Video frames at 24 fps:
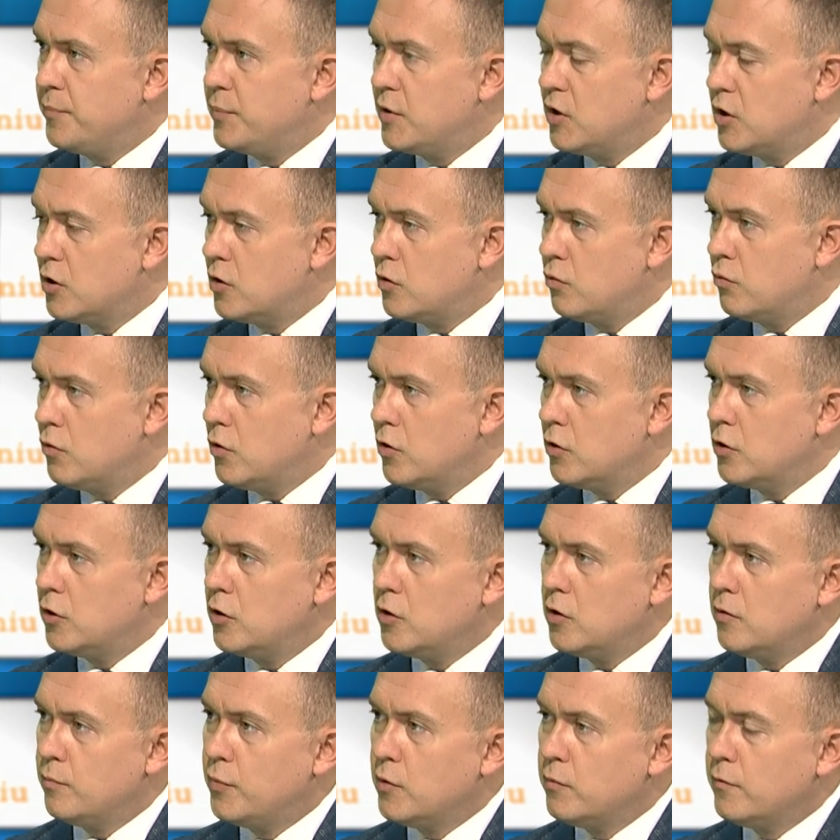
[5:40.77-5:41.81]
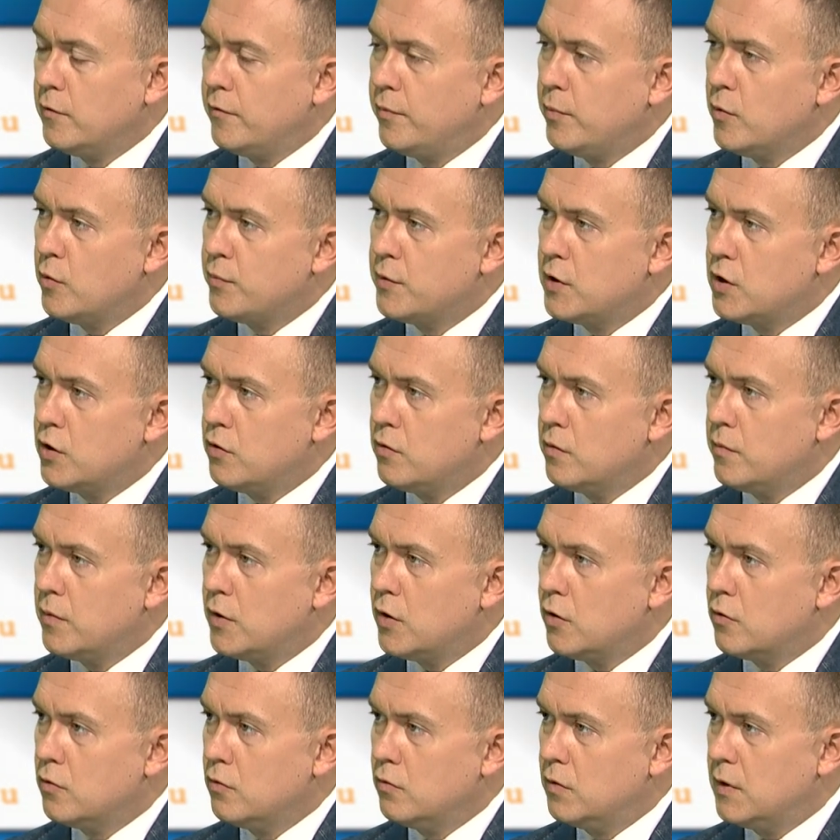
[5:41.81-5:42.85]
przyszłość, pomówmy o przyszłym
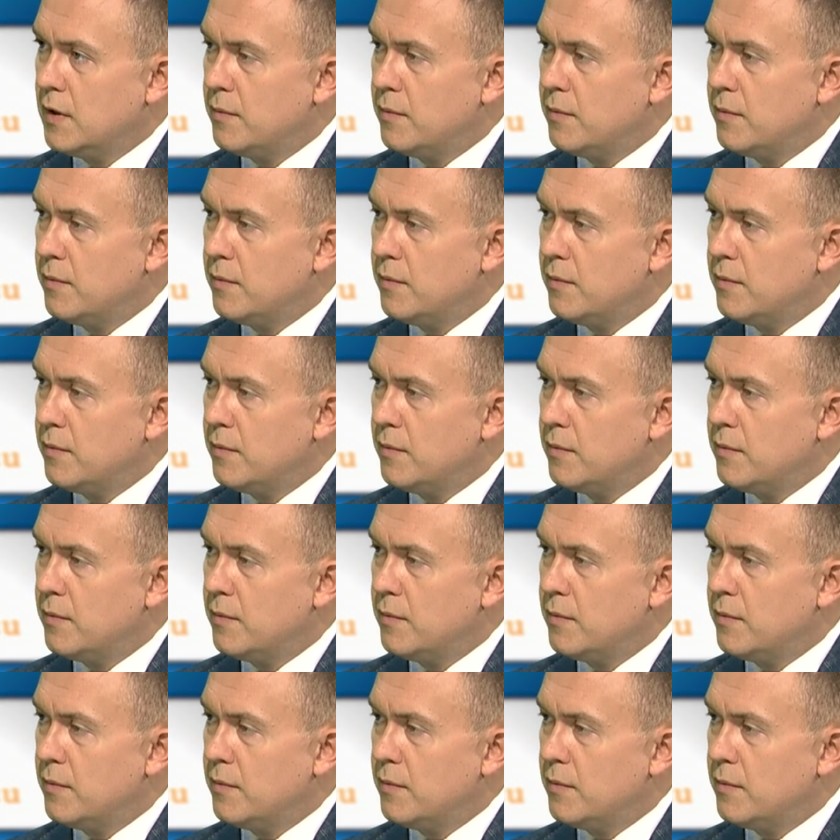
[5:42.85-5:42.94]
roku.